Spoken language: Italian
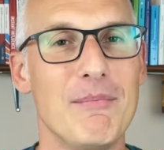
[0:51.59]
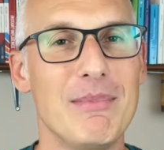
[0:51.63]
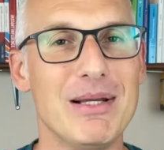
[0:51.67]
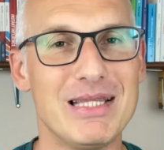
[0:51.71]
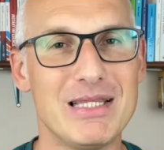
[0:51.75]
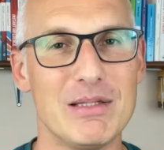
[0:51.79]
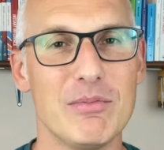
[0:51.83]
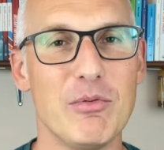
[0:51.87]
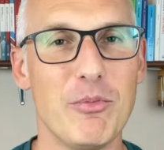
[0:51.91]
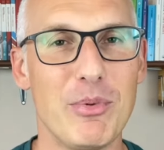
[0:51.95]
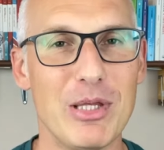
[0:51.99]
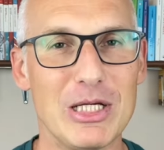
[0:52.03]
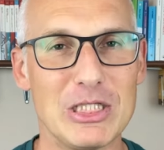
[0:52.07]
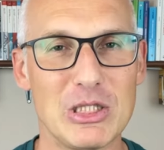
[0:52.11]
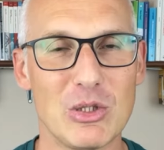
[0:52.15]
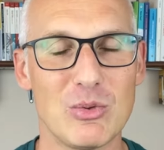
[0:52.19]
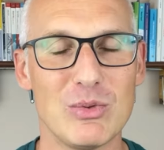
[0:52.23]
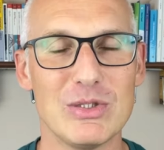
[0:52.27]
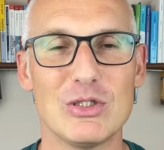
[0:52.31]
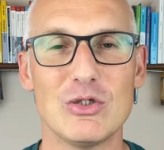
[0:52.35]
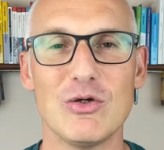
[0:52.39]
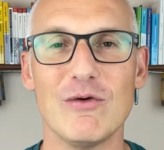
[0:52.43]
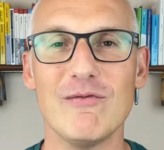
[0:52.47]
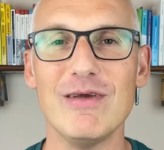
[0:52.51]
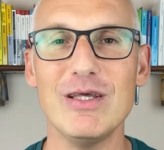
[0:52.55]
Metti mi piace a
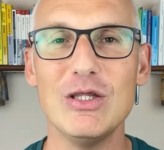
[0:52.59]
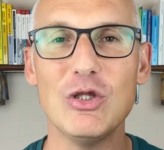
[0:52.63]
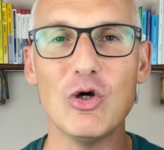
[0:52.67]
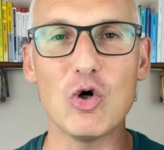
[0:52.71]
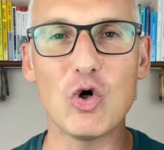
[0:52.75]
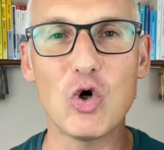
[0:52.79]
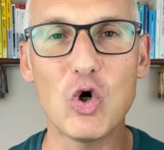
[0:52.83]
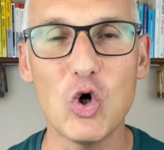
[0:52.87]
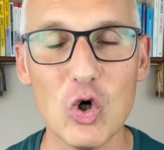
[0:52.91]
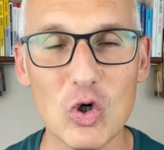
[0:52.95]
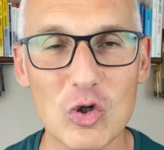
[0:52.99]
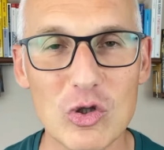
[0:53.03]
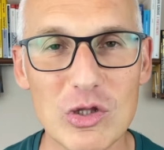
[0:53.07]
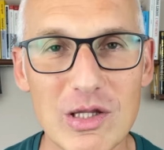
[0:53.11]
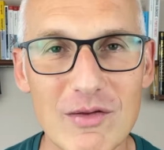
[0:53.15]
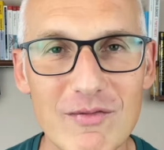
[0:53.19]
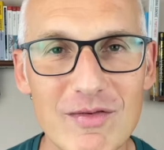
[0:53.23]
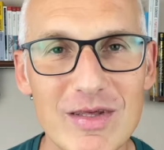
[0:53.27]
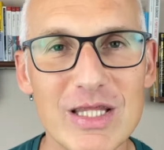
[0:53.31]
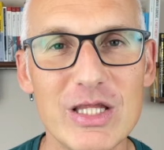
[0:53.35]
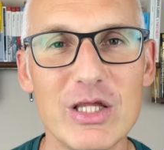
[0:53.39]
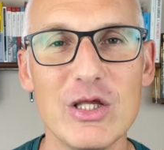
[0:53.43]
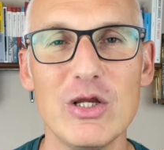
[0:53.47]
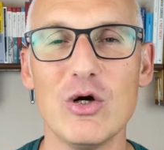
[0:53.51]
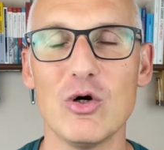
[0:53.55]
questo video,
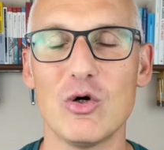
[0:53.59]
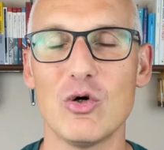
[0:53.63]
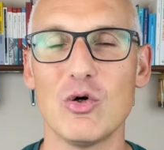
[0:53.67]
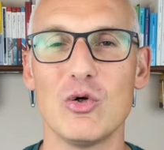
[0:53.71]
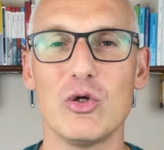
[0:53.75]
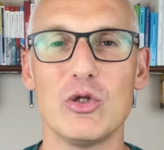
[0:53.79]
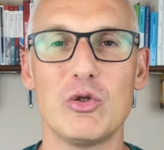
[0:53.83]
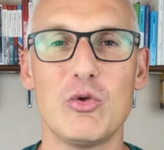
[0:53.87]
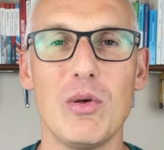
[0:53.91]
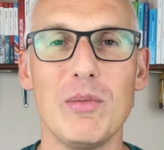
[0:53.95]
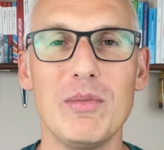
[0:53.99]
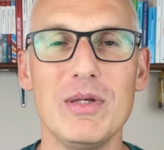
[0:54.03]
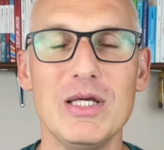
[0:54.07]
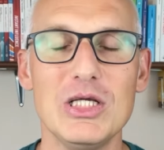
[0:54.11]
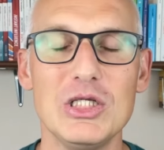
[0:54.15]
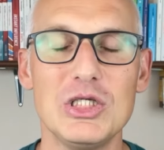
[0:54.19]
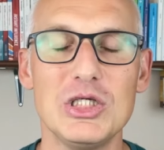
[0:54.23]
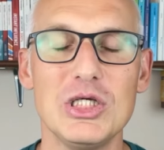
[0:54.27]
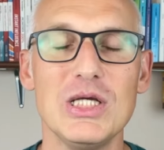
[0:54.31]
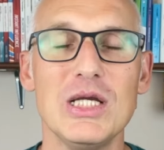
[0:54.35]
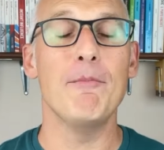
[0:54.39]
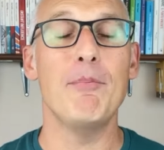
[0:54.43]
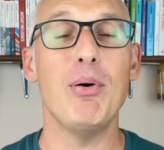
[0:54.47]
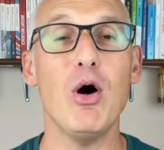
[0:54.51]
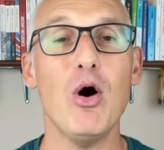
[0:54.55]
condividilo con i tuoi
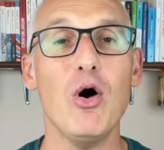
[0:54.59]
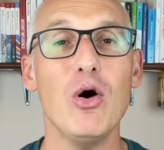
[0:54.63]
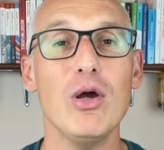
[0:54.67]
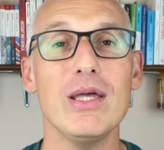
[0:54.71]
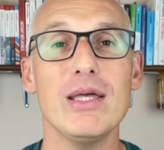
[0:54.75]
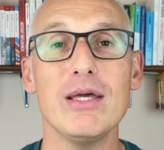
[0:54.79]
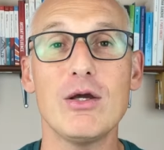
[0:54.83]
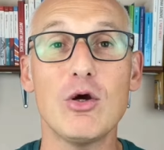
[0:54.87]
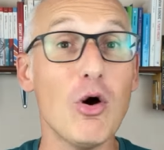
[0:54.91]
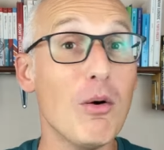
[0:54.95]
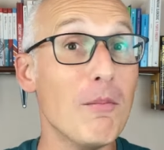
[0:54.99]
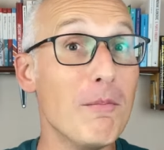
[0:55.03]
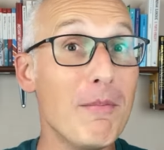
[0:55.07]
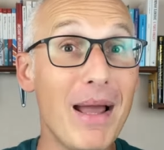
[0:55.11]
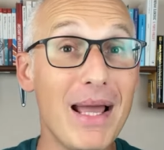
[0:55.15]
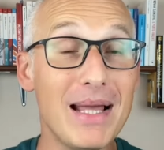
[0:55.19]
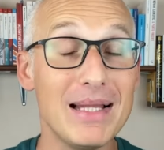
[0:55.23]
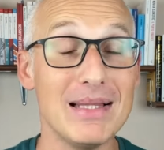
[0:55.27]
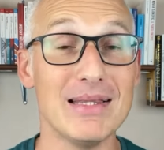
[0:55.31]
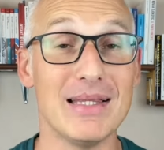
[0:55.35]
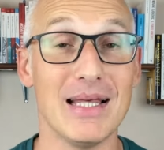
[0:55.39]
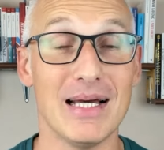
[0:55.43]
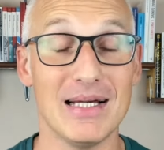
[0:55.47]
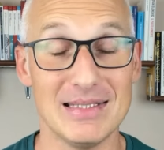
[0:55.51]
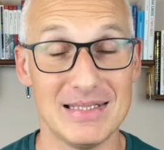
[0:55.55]
amici, poi
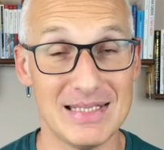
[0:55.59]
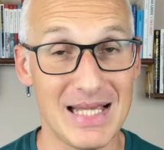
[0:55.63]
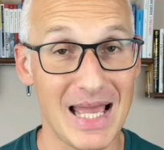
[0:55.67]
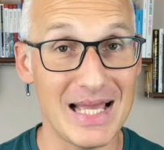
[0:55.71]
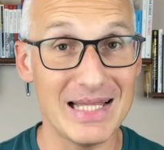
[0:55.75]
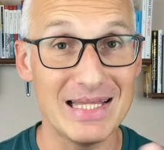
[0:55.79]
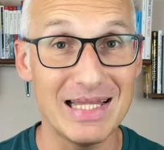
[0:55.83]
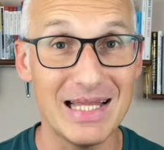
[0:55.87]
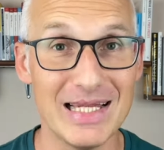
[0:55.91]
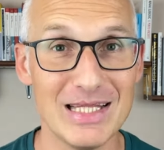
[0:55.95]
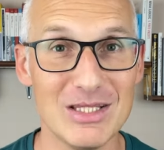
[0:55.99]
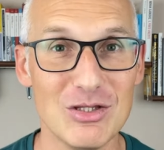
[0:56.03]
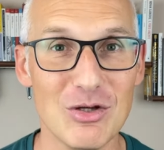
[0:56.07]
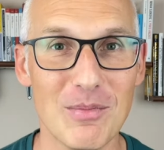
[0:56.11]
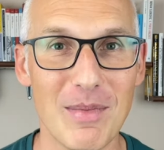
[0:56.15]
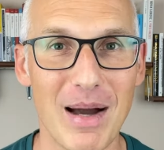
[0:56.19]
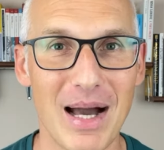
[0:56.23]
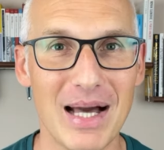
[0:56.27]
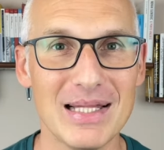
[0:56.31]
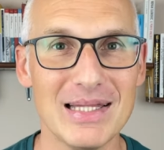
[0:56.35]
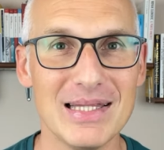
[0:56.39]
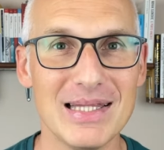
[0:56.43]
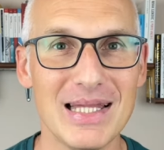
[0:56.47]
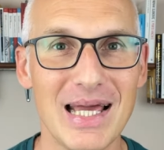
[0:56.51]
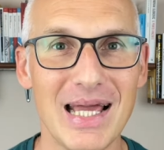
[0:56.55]
commenta se hai delle
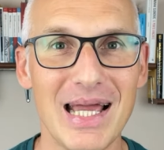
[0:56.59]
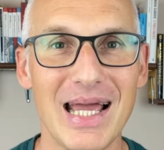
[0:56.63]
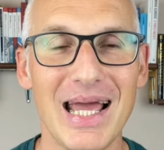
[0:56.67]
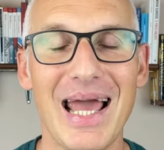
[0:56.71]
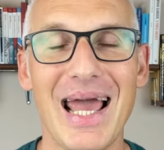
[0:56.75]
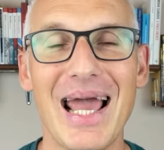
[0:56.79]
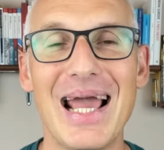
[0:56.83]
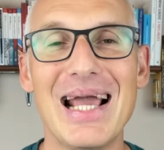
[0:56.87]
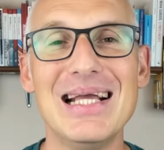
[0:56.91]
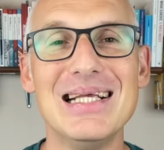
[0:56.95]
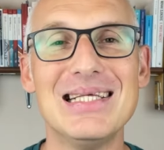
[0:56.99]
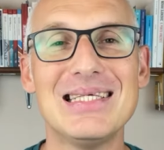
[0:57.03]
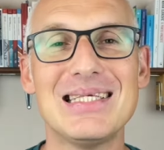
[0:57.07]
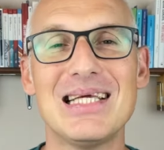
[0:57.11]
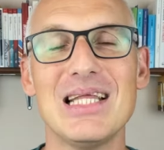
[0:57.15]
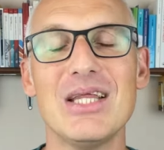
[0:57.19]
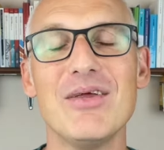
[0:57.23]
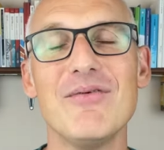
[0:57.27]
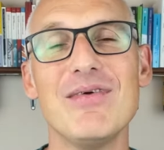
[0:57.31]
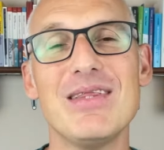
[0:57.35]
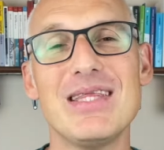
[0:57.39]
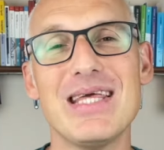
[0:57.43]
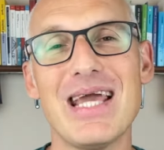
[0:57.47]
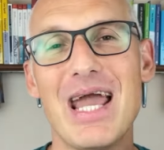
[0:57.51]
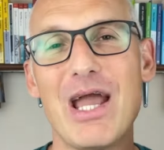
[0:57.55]
domande e
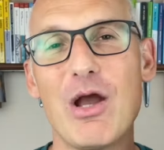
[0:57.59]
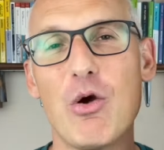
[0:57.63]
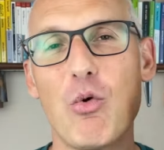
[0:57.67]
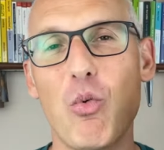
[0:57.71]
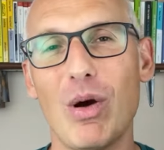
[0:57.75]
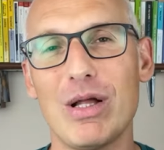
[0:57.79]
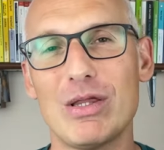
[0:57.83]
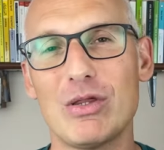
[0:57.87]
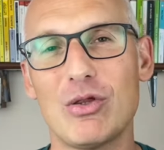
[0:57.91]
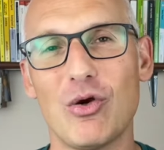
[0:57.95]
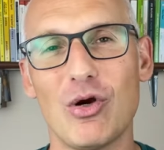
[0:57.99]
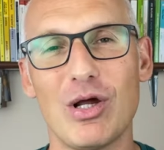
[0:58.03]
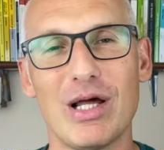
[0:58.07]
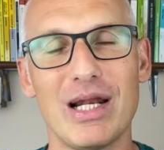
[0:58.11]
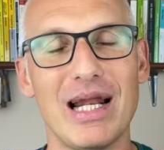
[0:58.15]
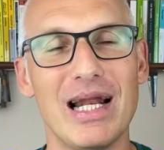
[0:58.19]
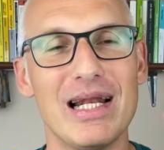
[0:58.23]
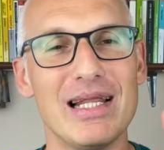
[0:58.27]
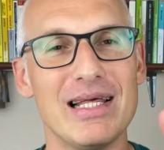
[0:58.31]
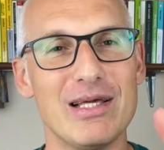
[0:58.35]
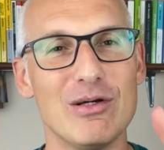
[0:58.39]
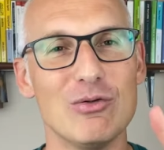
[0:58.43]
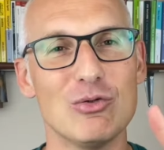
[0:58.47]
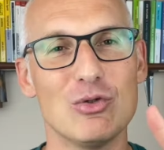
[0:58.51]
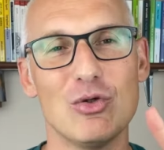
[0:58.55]
iscriviti ai quattro
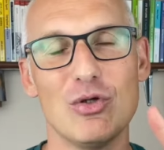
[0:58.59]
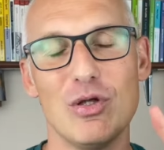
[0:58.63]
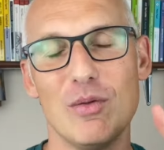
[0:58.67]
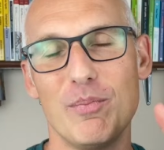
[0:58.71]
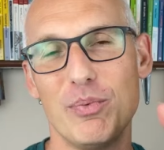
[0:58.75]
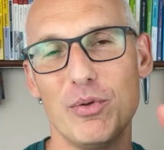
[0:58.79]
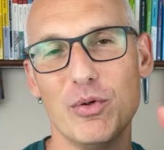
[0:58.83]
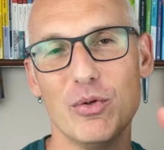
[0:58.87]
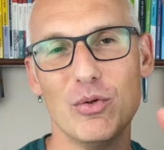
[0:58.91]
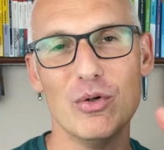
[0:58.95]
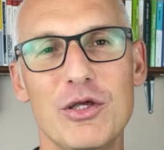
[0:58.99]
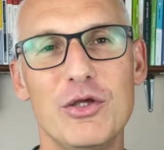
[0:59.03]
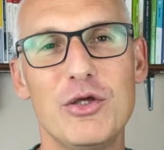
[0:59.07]
canali che uso di più.